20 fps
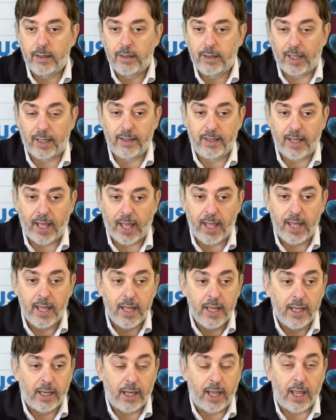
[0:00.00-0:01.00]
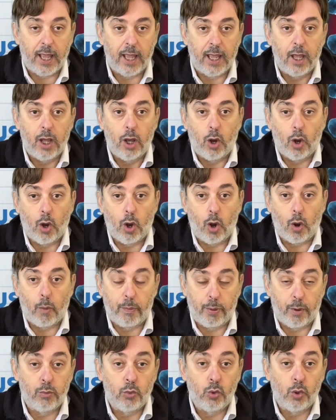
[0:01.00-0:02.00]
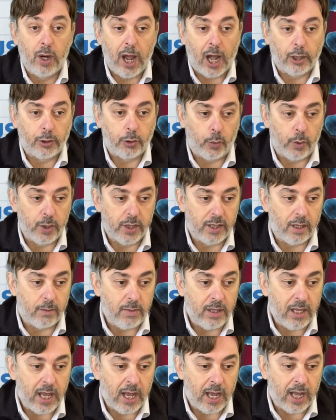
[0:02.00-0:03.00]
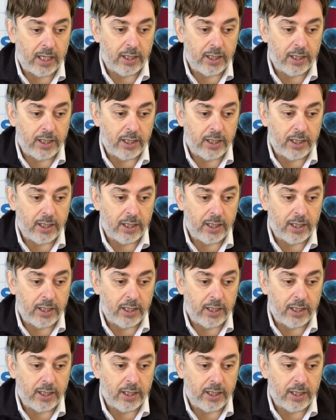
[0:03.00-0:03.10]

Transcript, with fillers: tant'è che ho promulgato questa mia,